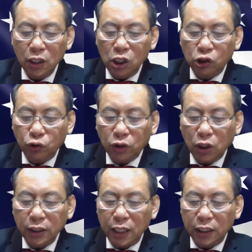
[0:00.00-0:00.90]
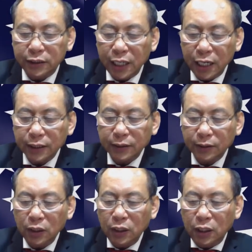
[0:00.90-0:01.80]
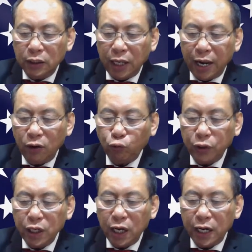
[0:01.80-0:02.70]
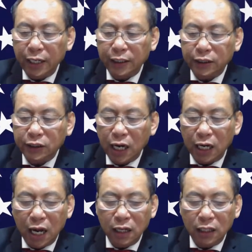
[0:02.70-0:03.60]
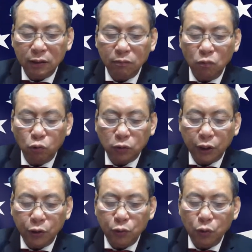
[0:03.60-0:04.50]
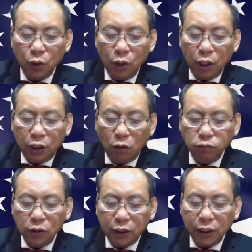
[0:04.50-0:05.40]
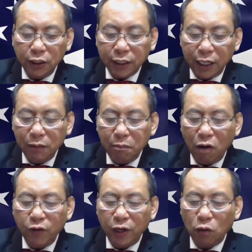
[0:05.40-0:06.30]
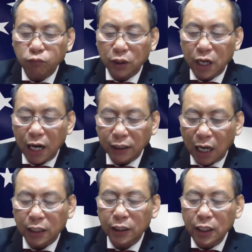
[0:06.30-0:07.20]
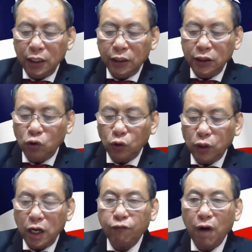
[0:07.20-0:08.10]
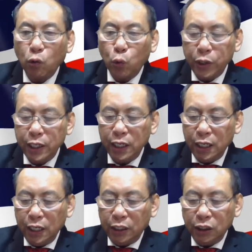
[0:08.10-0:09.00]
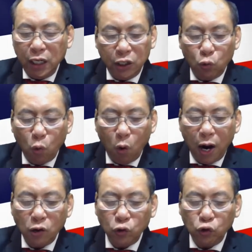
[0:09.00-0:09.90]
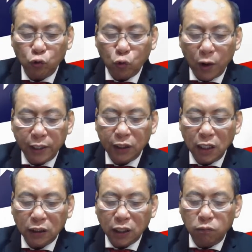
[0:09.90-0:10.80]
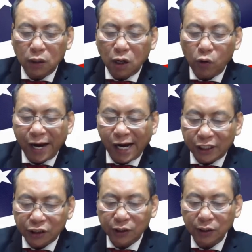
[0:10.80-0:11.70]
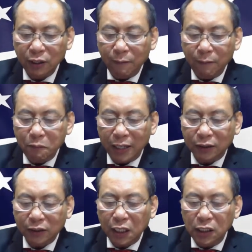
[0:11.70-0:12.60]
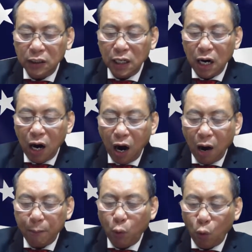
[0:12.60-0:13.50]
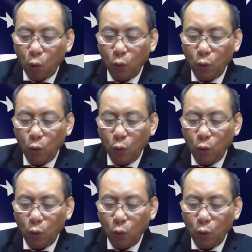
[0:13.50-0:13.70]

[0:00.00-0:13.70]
Sutton nhận xét theo chuyên gia này xà lan mục tiêu không được thiết kế để bảo vệ công trình hạ tầng nhưng có thể phát huy những hiệu quả của Ukraine tấn công cầu Kerch bằng tên lửa Harpoon.